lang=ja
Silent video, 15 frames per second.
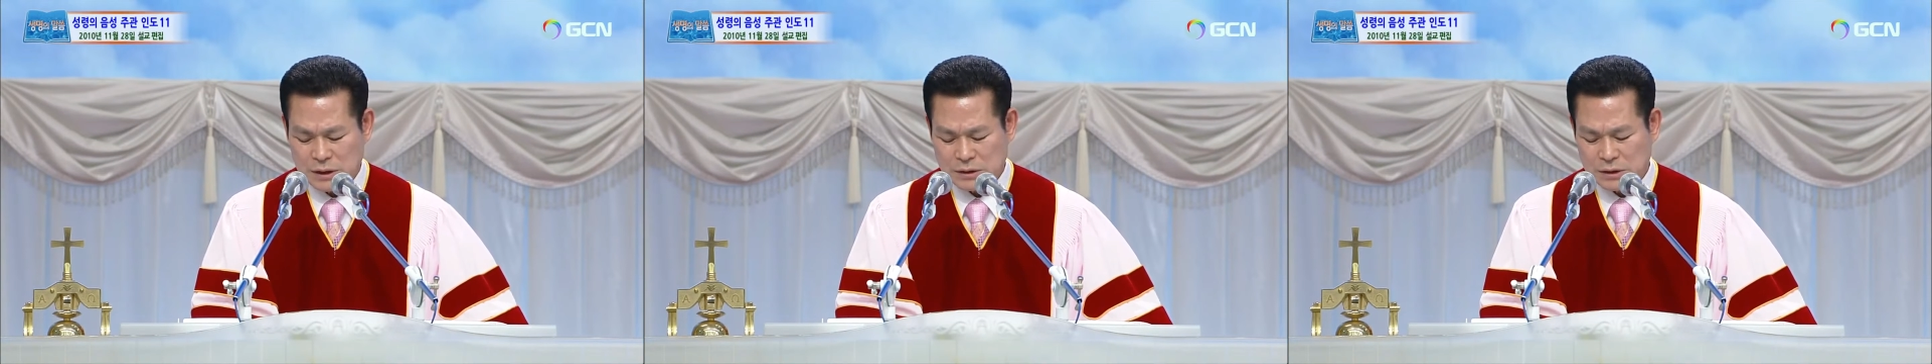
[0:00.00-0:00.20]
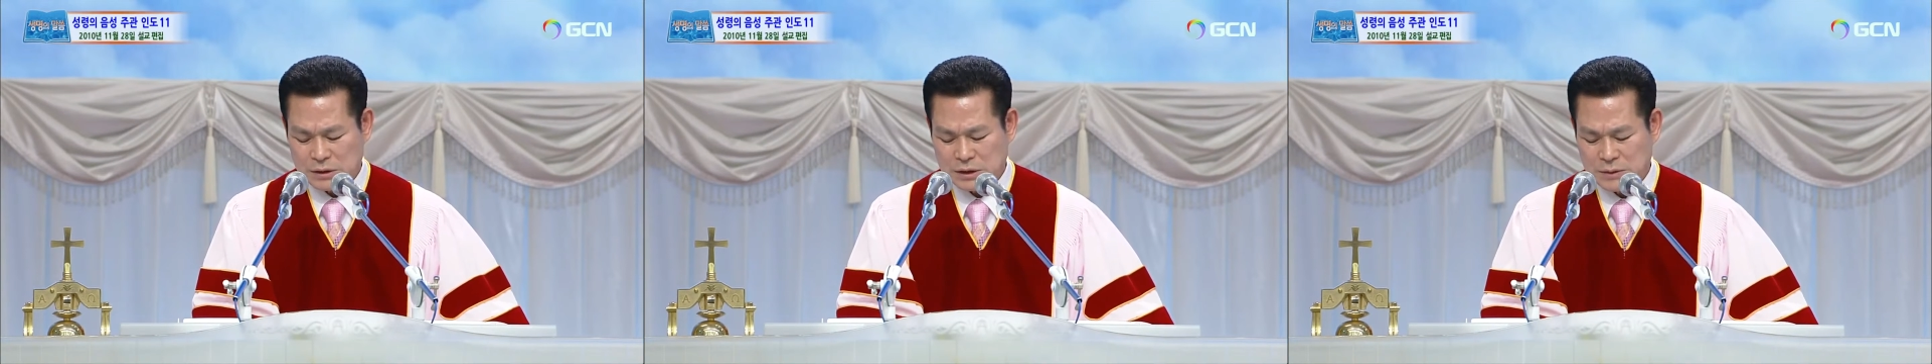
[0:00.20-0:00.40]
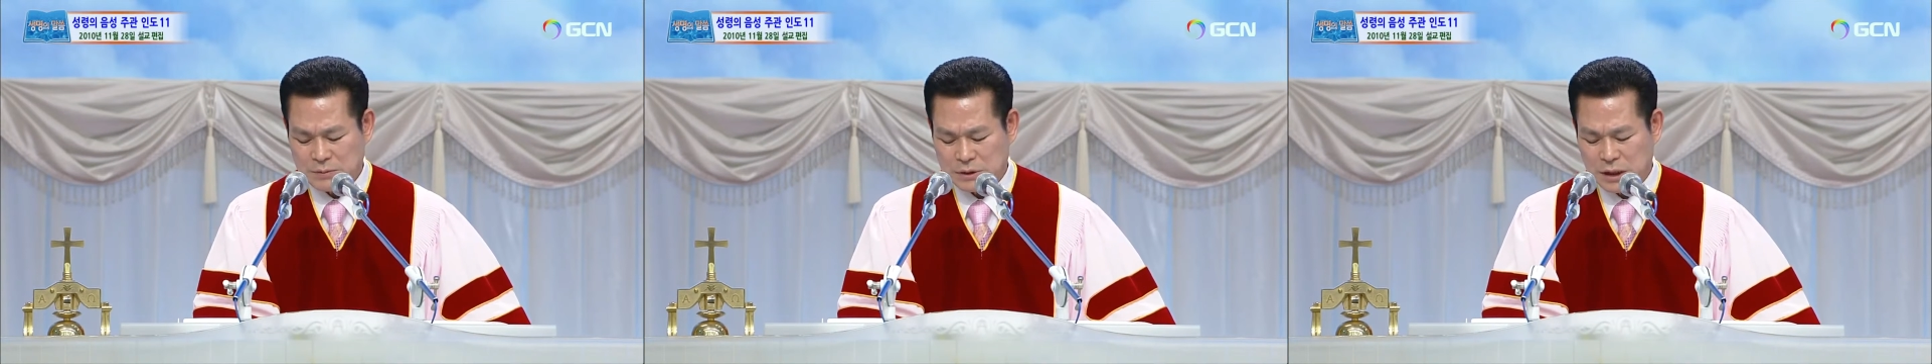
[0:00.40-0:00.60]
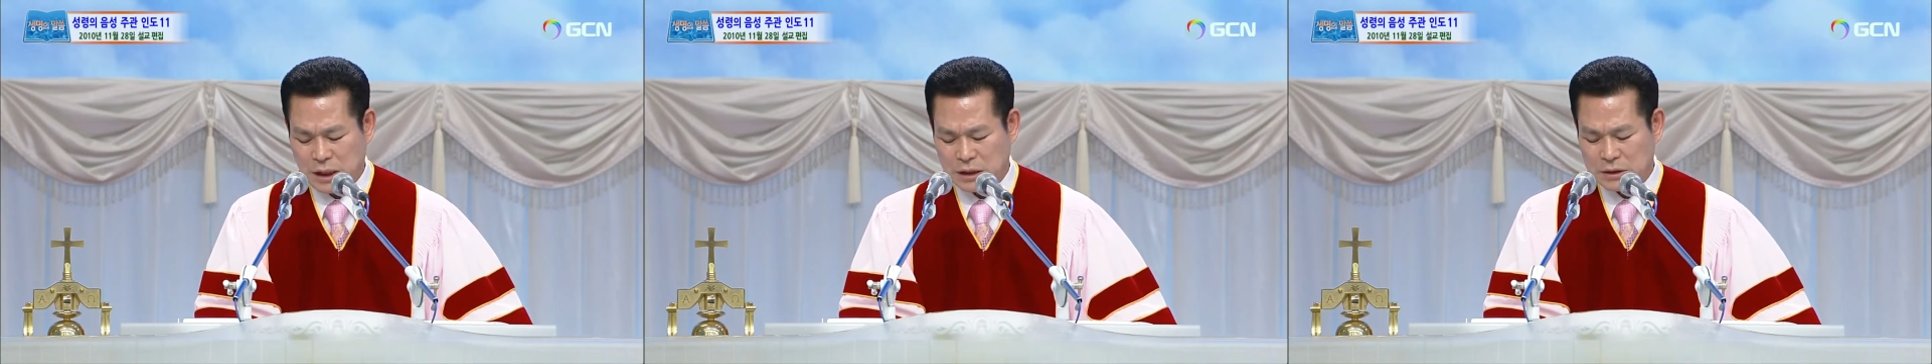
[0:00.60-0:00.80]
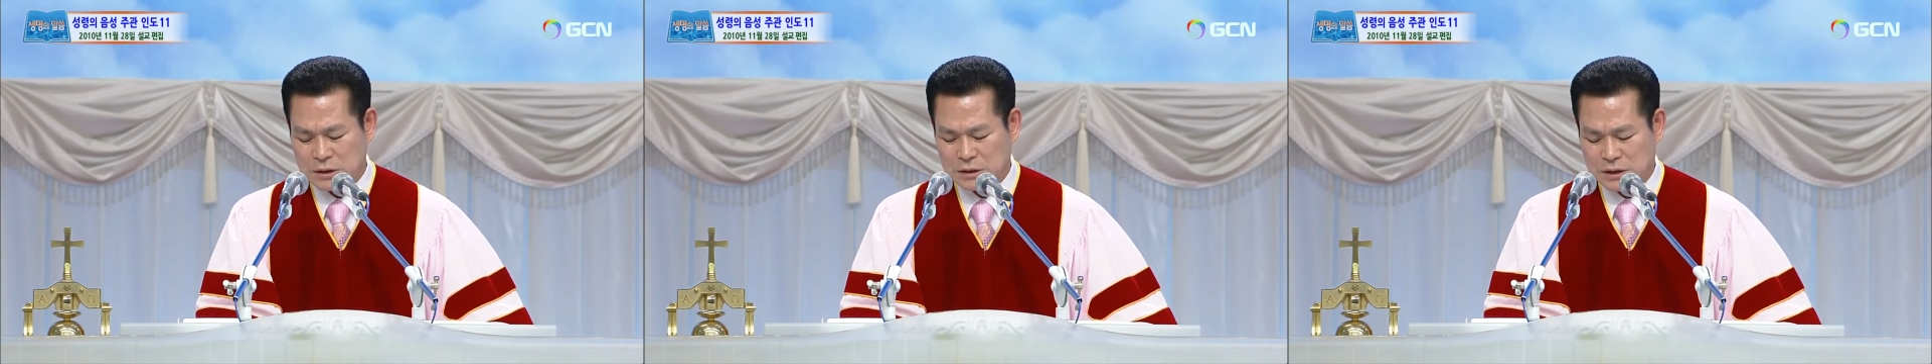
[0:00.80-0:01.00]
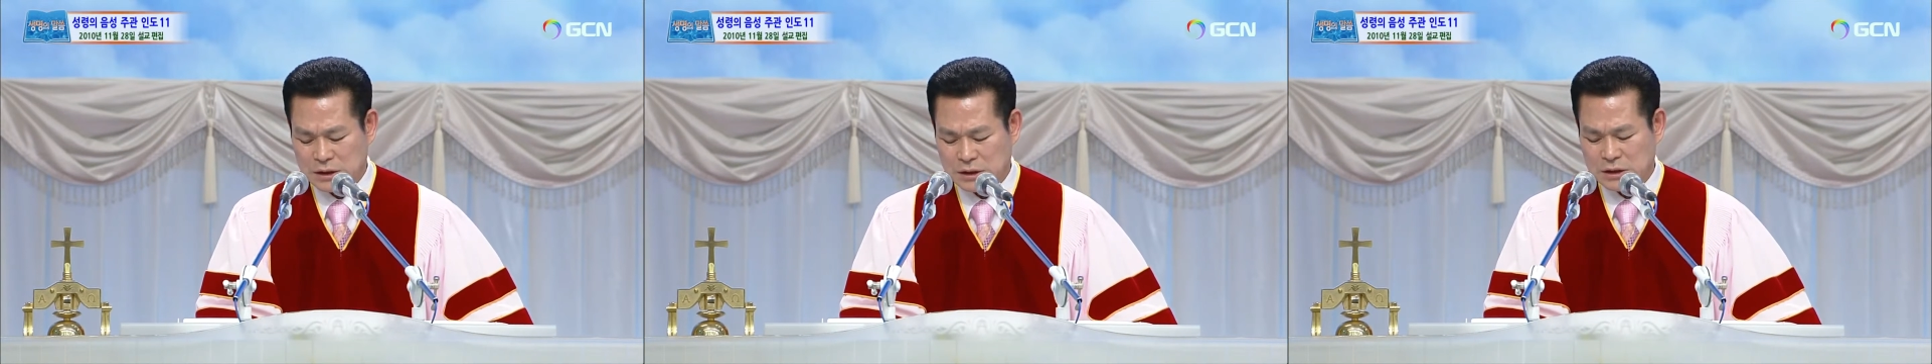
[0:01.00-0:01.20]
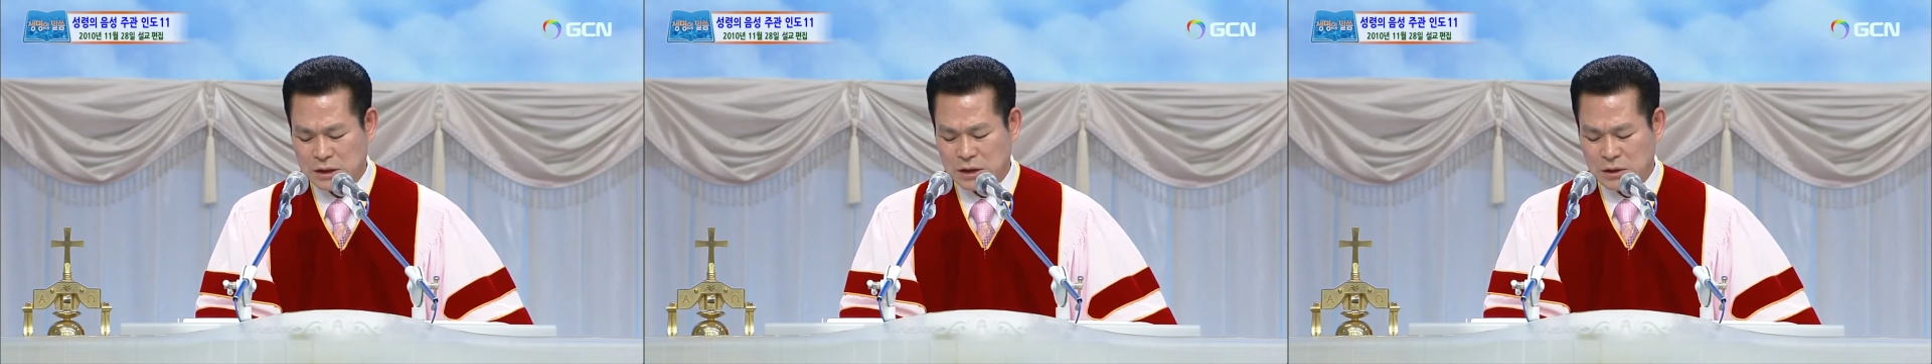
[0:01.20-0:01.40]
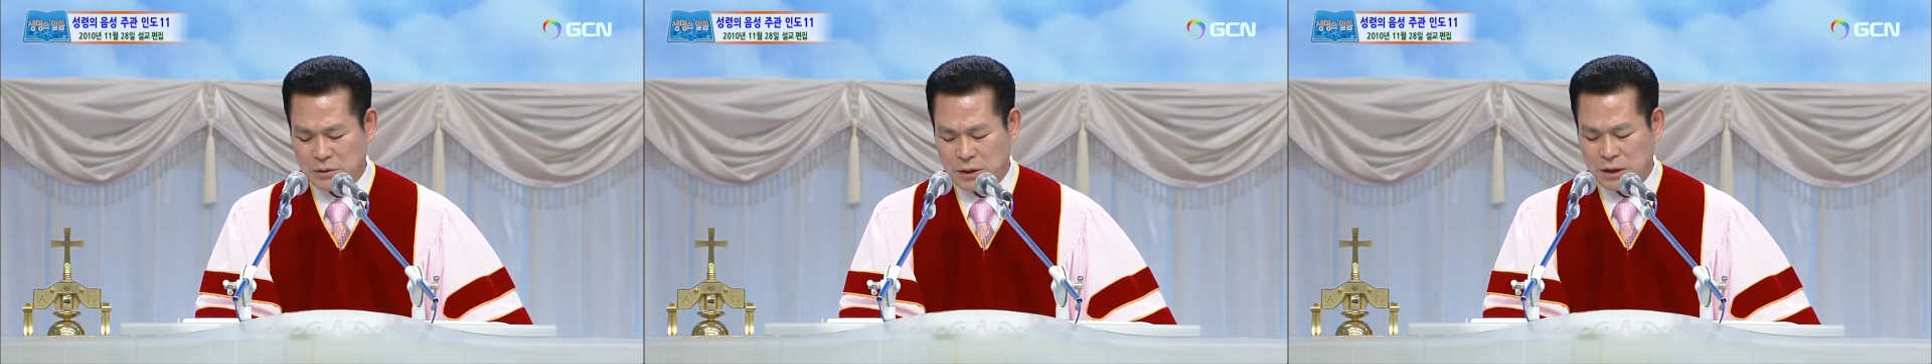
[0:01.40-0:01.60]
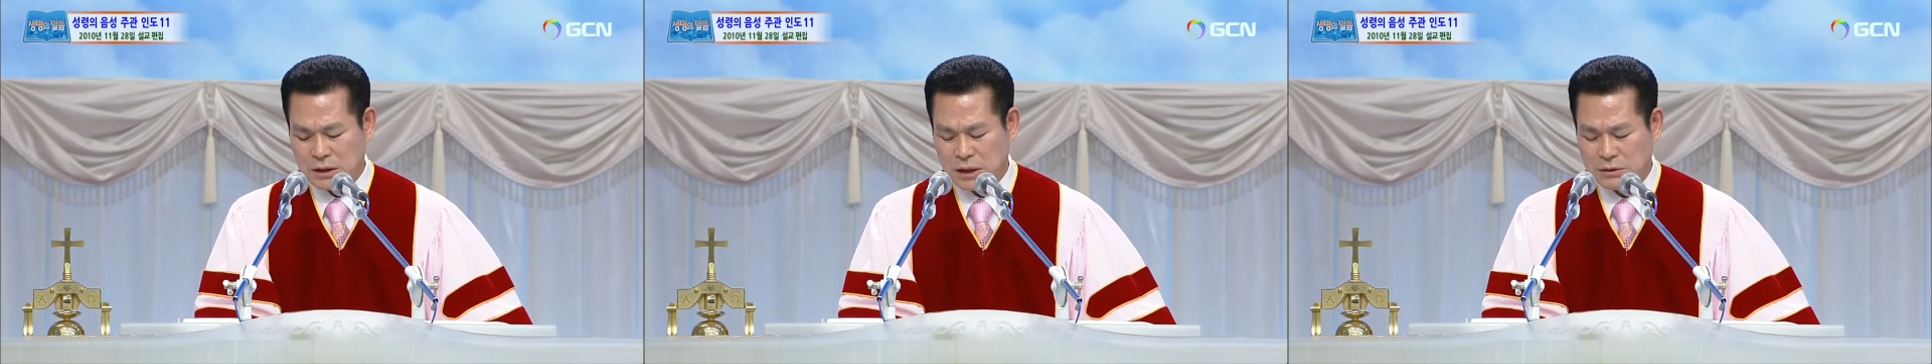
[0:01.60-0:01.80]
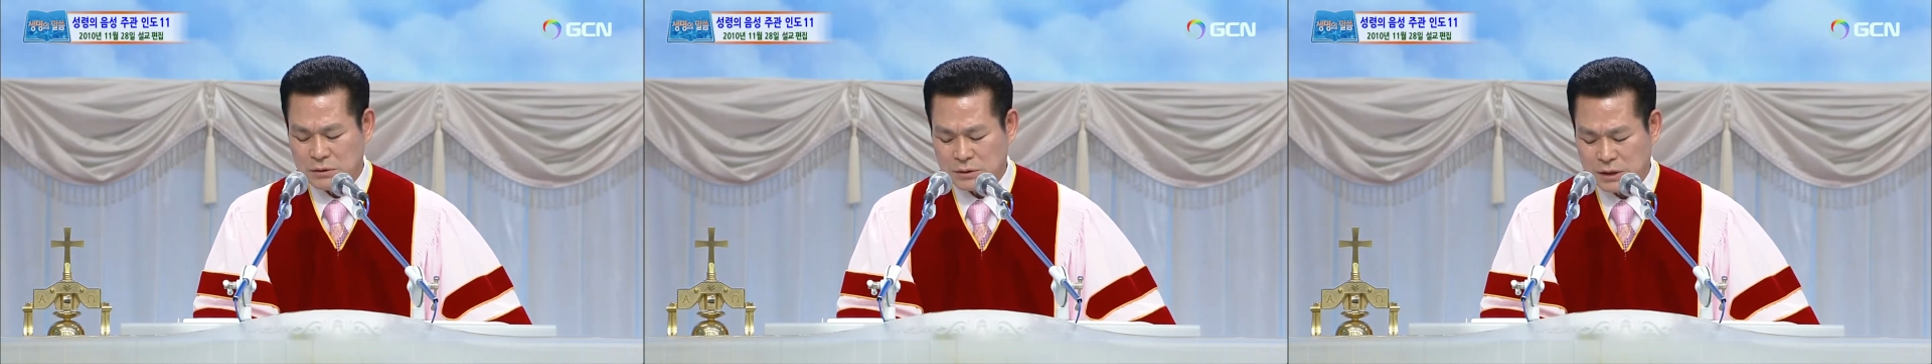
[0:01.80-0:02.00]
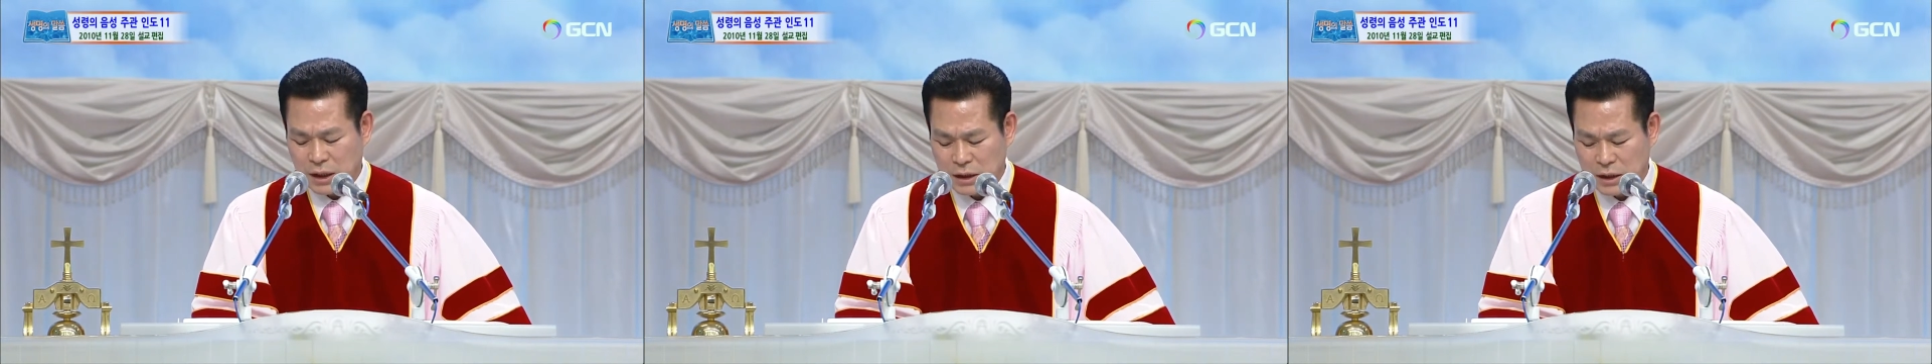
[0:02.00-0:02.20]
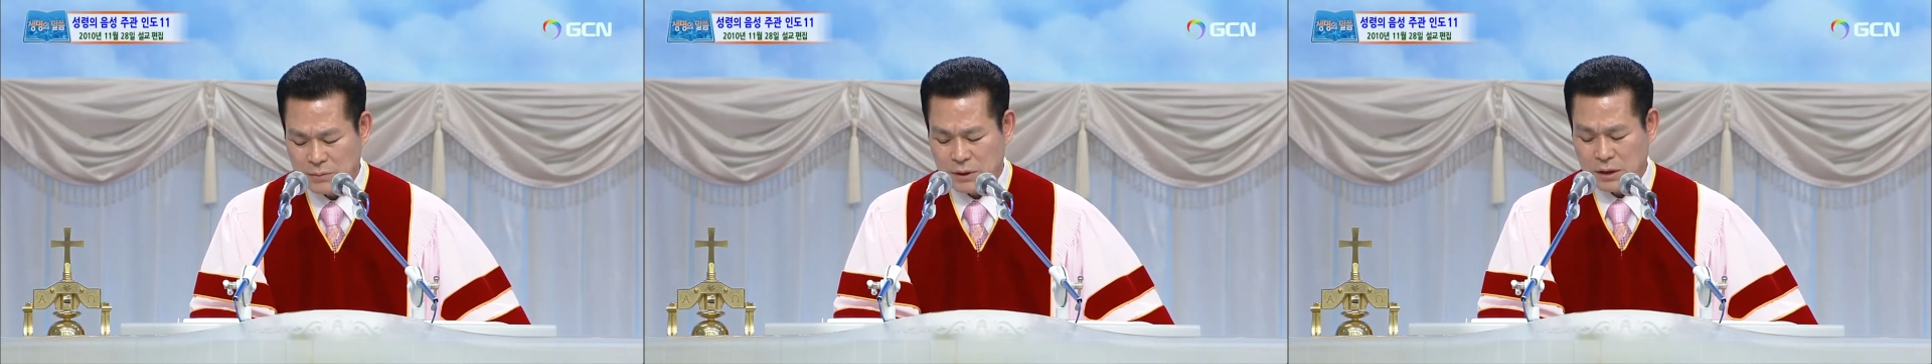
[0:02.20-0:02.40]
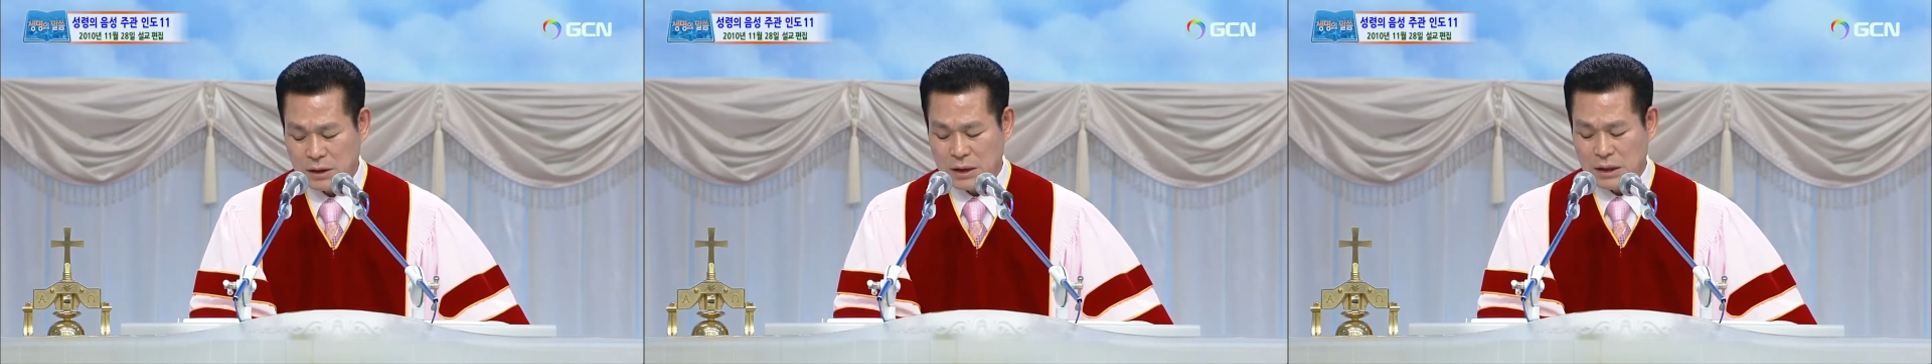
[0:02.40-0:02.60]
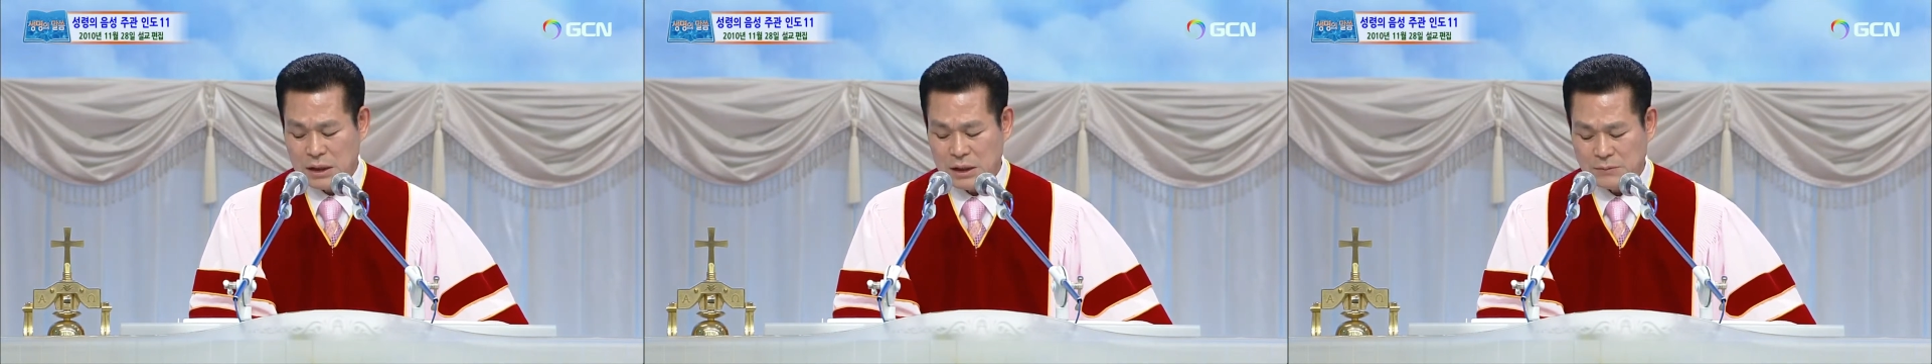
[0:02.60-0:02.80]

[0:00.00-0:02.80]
イエス様は十字架につけられるために